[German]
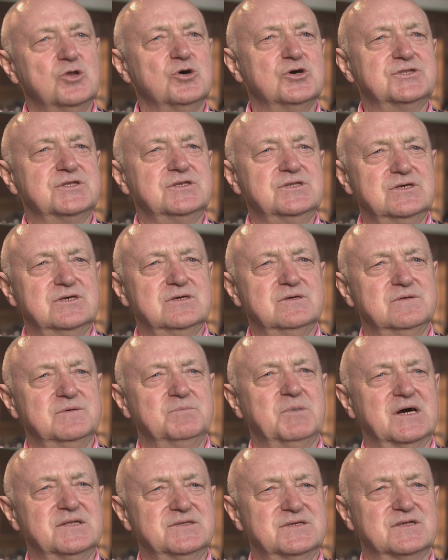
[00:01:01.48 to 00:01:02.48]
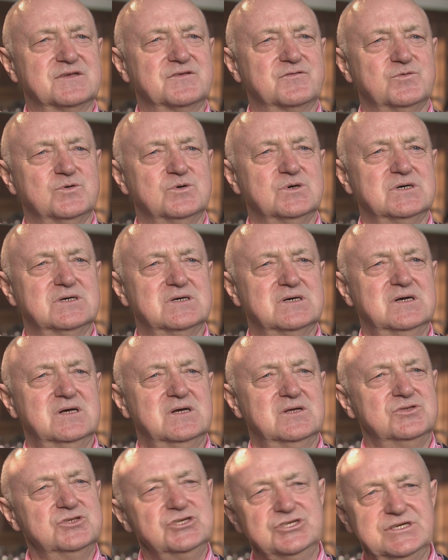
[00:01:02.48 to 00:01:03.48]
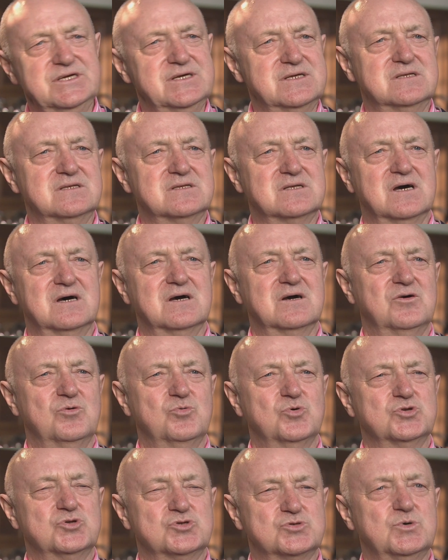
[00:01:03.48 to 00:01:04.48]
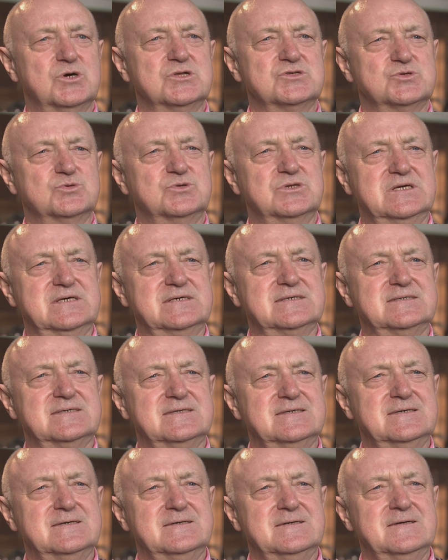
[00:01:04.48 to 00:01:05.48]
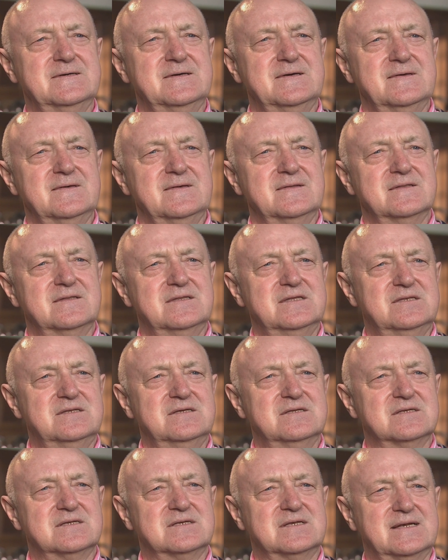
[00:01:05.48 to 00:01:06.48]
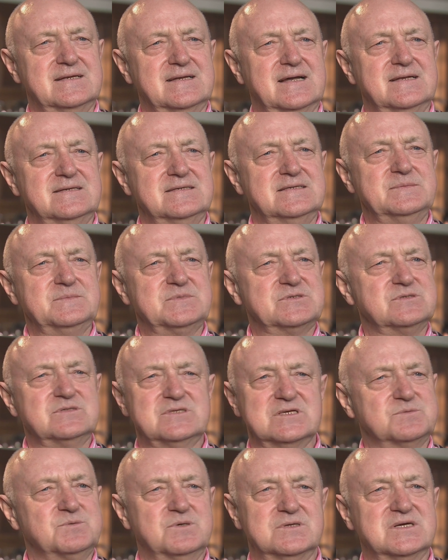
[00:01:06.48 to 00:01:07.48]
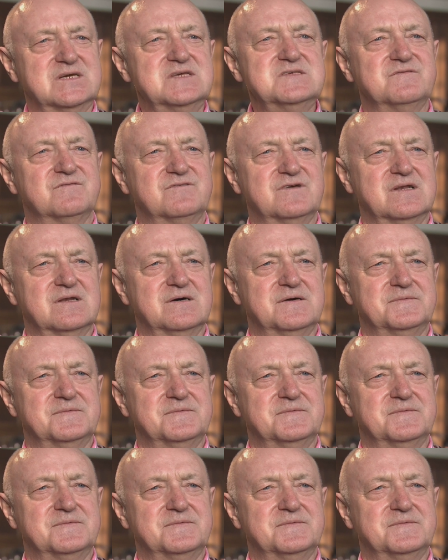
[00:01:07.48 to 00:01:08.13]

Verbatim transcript: Leute, die, die machen dir das vor. Nicht jeden Tag, aber das waren so Dinge, die, die du dann annimmst. Und das war ein Riesenfehler.